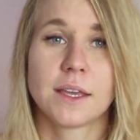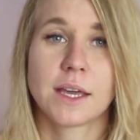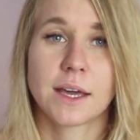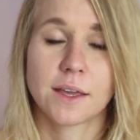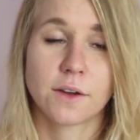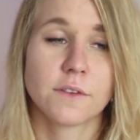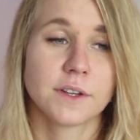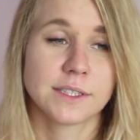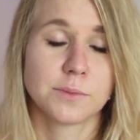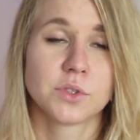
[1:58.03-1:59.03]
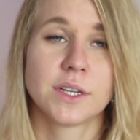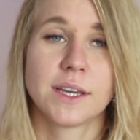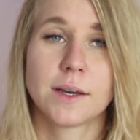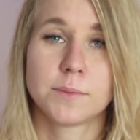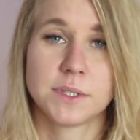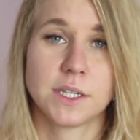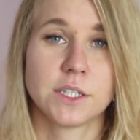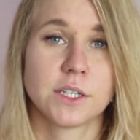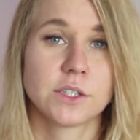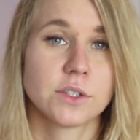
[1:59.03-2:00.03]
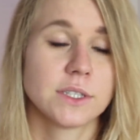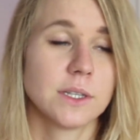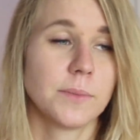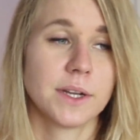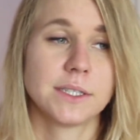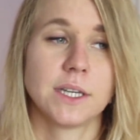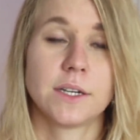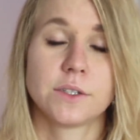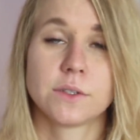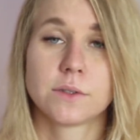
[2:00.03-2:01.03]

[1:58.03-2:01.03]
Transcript: jakiekolwiek zaburzenia psychiczne, czy to jest depresja, czy to